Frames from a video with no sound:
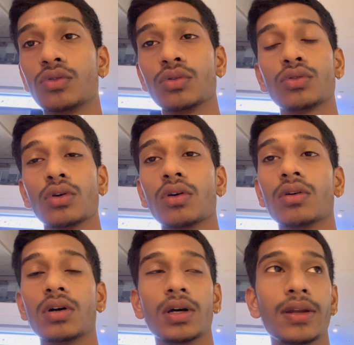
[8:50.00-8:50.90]
दूँ तो
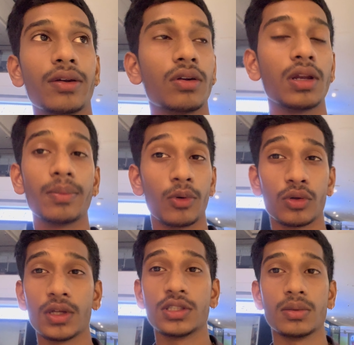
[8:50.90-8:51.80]
लिटरली बहुत
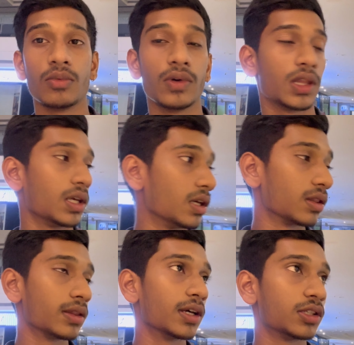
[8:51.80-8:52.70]
अच्छी मूवी थी
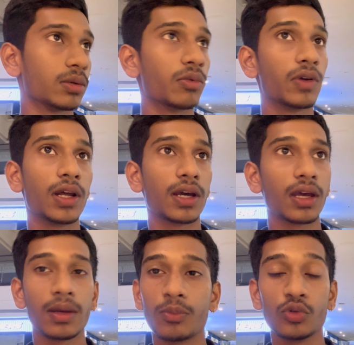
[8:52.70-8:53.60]
इतनी अच्छी मूवी लगी
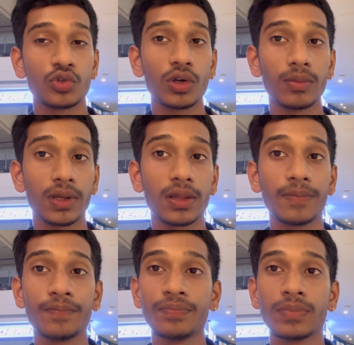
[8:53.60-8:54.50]
कि पूछो ही मत
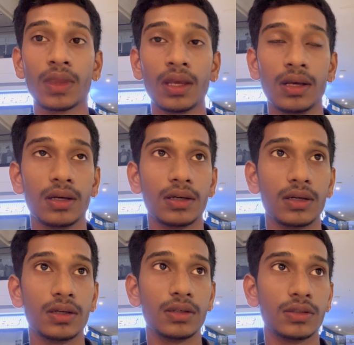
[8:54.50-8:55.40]

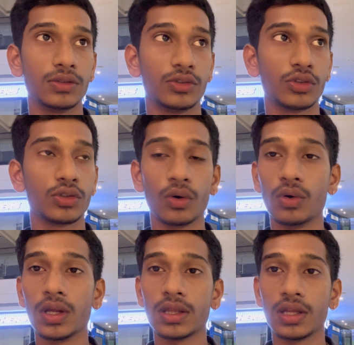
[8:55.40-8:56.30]
जो
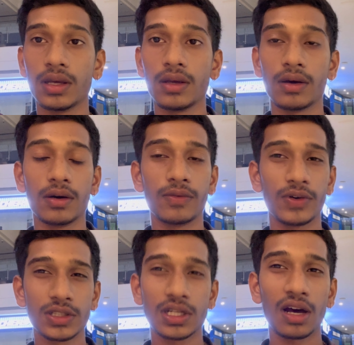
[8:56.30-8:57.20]
स्टोरी थी
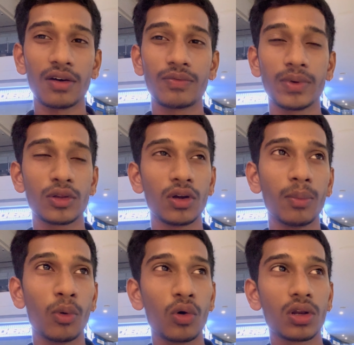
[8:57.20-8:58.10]
फर्स्ट हाफ में थोड़ी
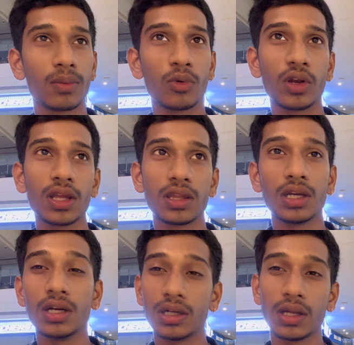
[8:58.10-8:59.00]
बोर बोरिंग थी
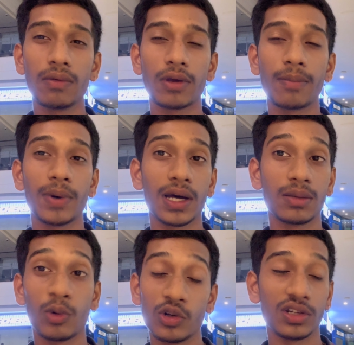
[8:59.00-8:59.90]
इंटरव्यू के बाद
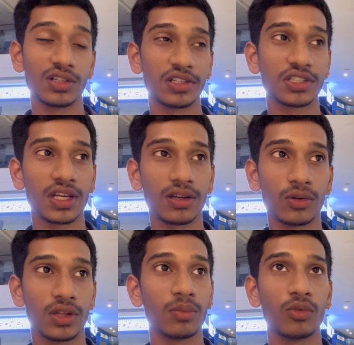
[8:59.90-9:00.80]
बहुत इंटरेस्टिंग
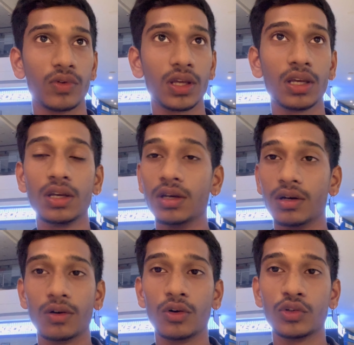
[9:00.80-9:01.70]
थी मूवी
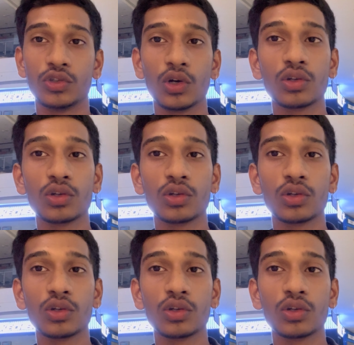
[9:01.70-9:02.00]
और जो